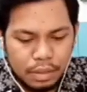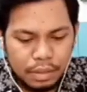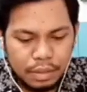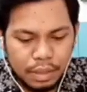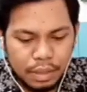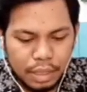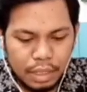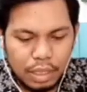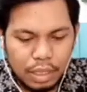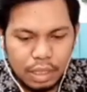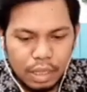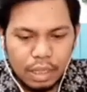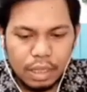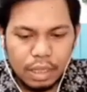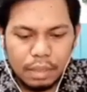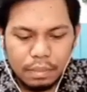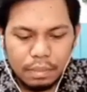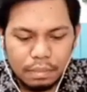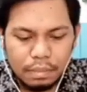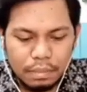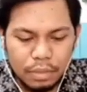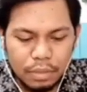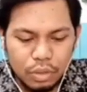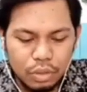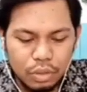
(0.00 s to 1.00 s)
saya
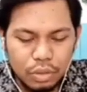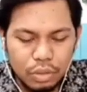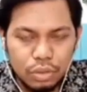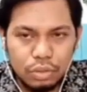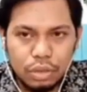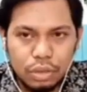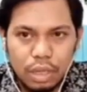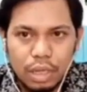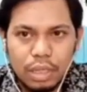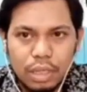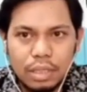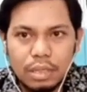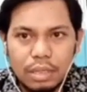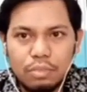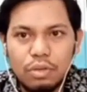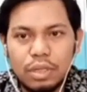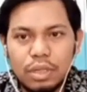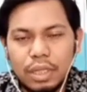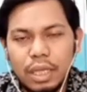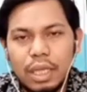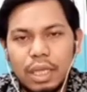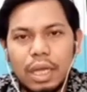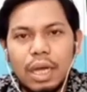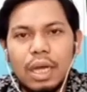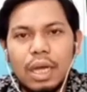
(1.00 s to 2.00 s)
menunjukkan
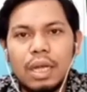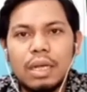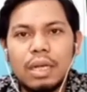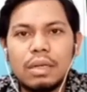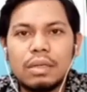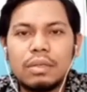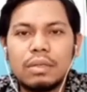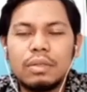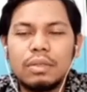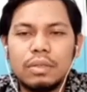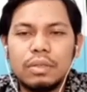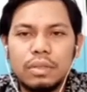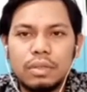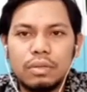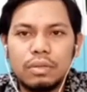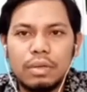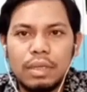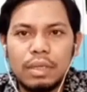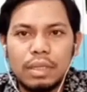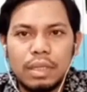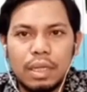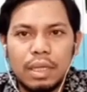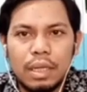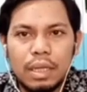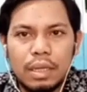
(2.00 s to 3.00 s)
sebuah tayangan
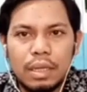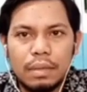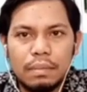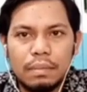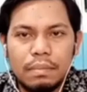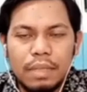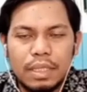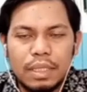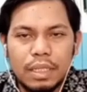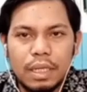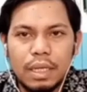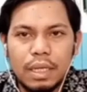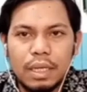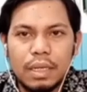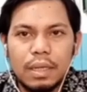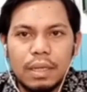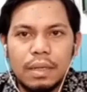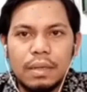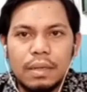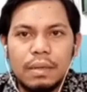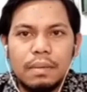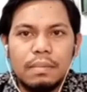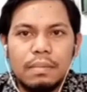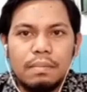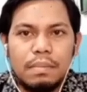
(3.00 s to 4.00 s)
untuk kita bisa
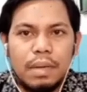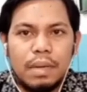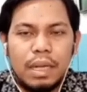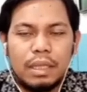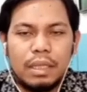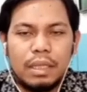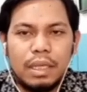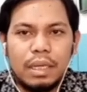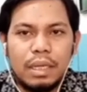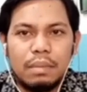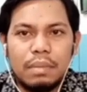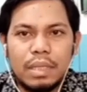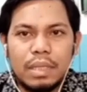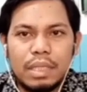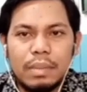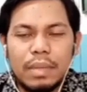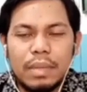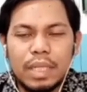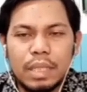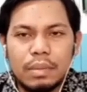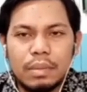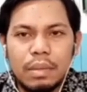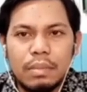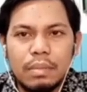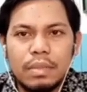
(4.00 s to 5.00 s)
perhatikan
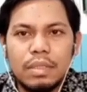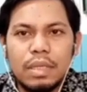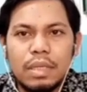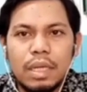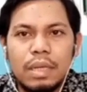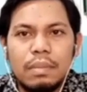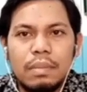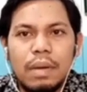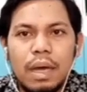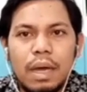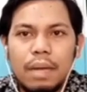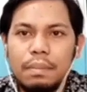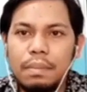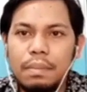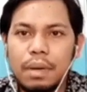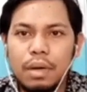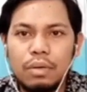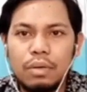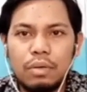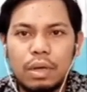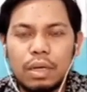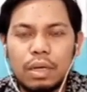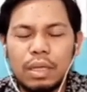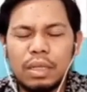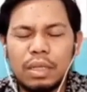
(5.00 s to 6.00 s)
bersama-sama menjadi bahan
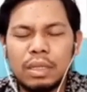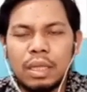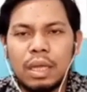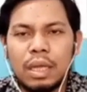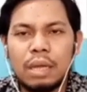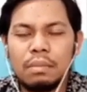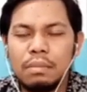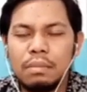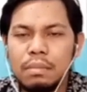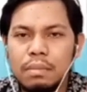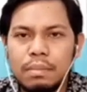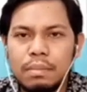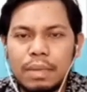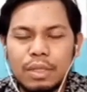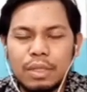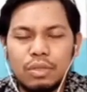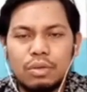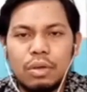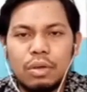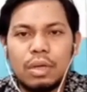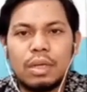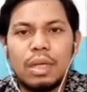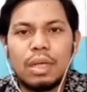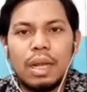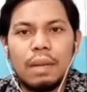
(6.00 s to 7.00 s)
perenungan kita
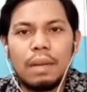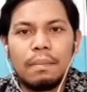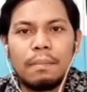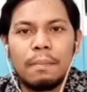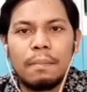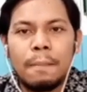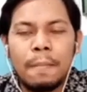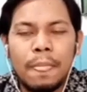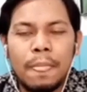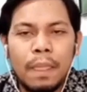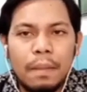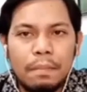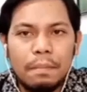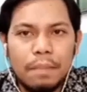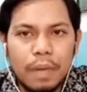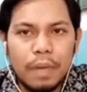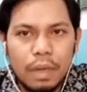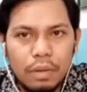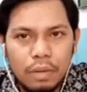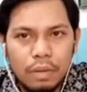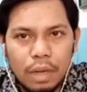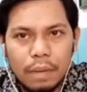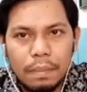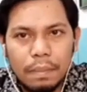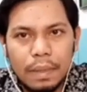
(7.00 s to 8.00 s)
masuk ke dalam
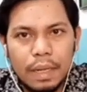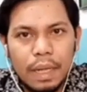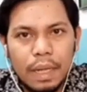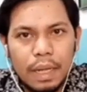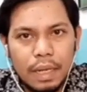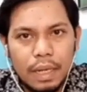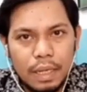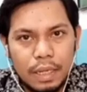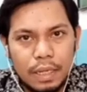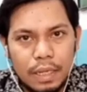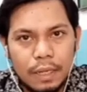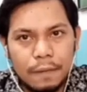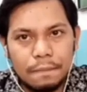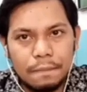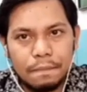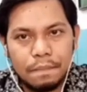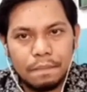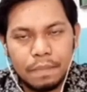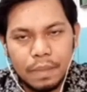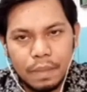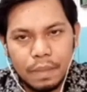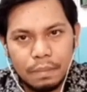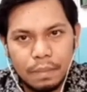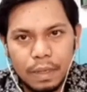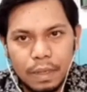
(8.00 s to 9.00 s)
perenungan pada hari ini.
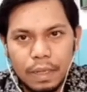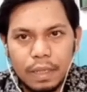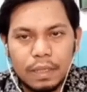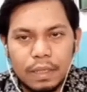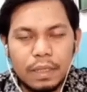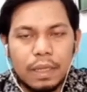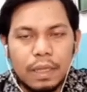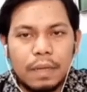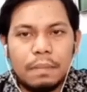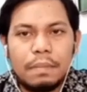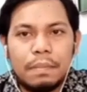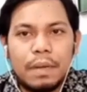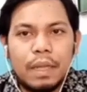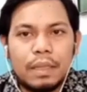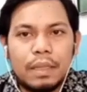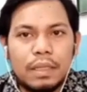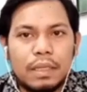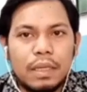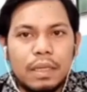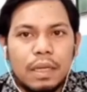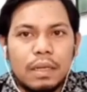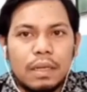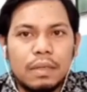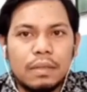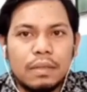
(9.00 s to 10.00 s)
Mari kita
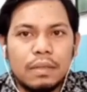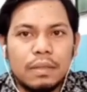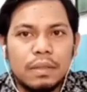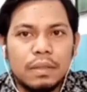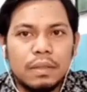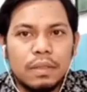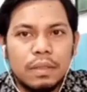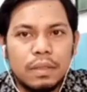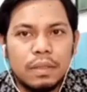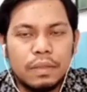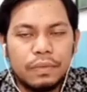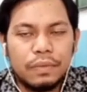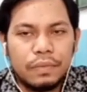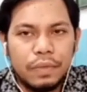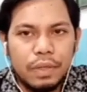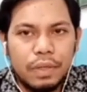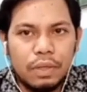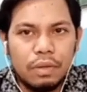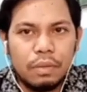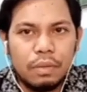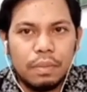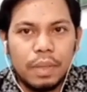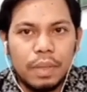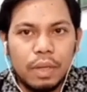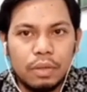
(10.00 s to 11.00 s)
perhatikan
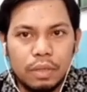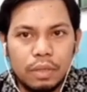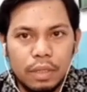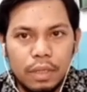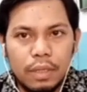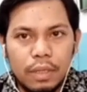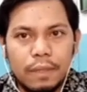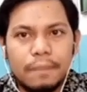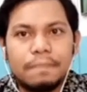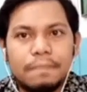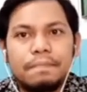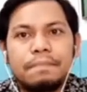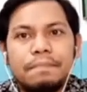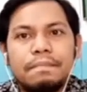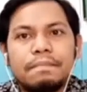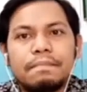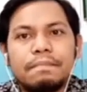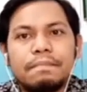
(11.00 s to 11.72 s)
video berikut ini.